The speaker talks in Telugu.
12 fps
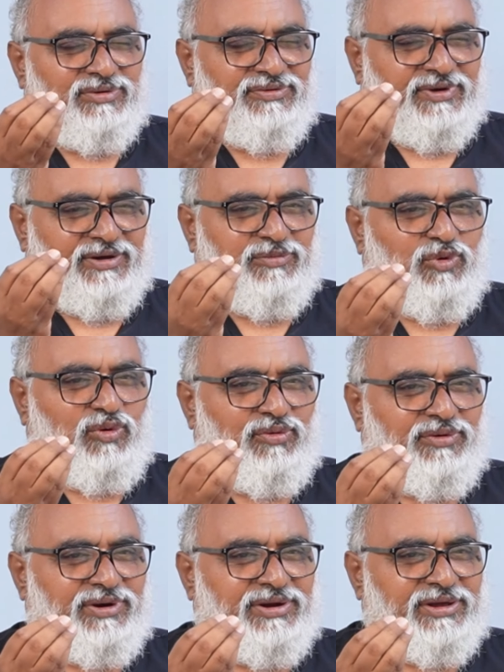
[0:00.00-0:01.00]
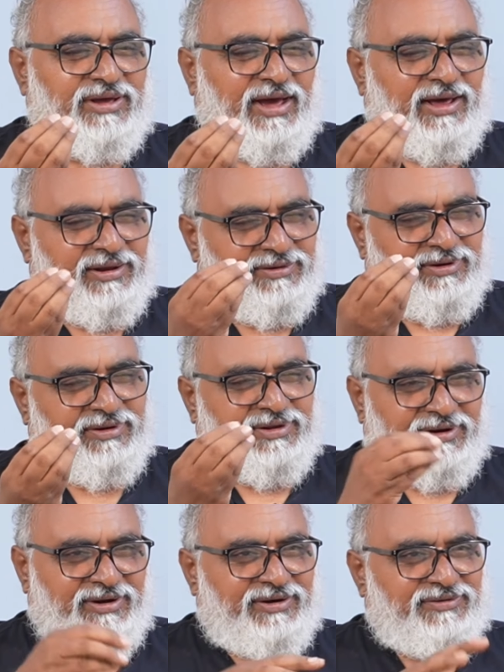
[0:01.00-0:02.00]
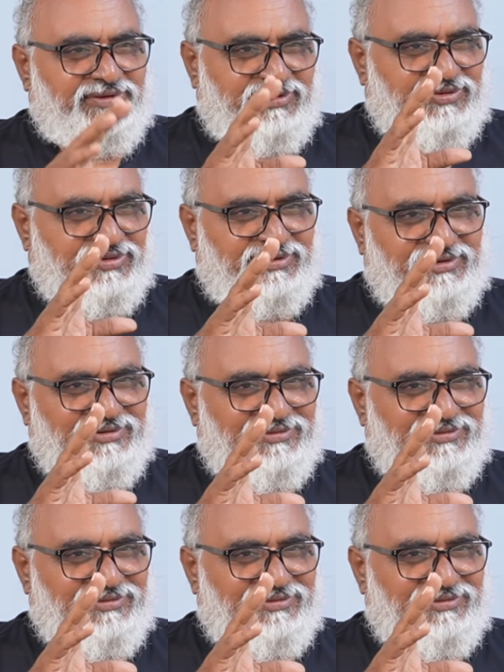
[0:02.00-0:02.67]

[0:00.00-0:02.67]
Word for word: జగన్మోహన్ రెడ్డి క్యారెక్టర్ క్రియేట్ చేసి